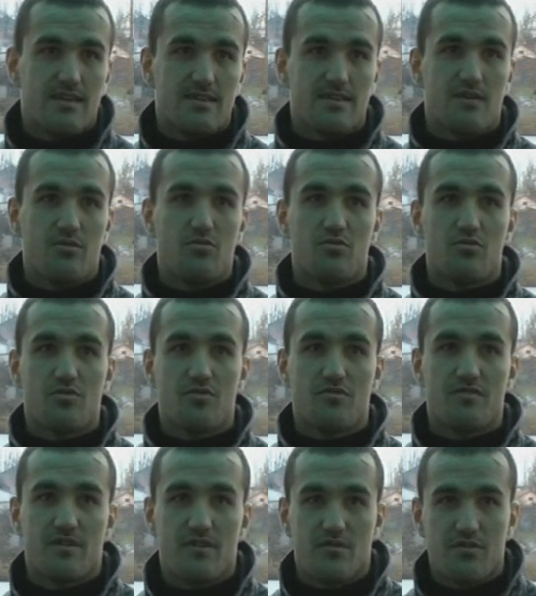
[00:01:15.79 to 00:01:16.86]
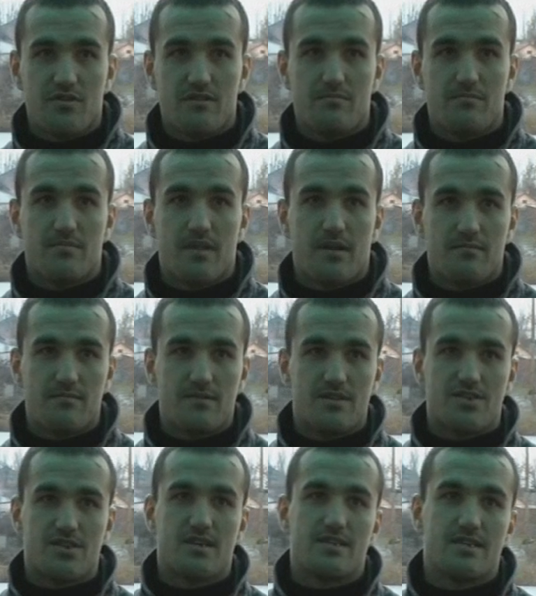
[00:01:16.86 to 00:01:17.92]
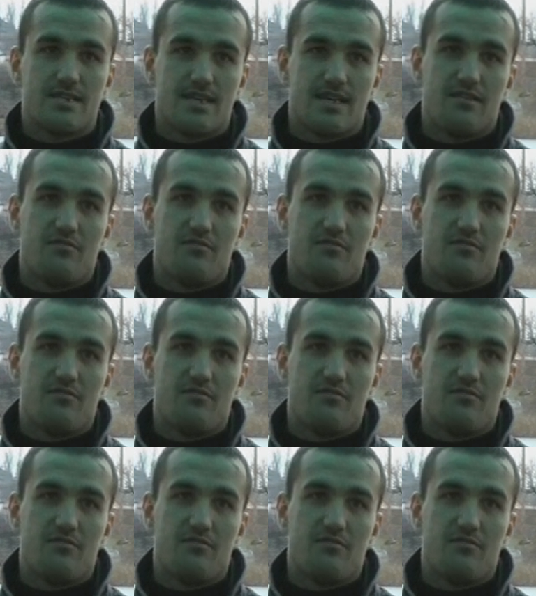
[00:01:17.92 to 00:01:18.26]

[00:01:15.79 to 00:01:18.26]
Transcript: за куртку, второй там держался за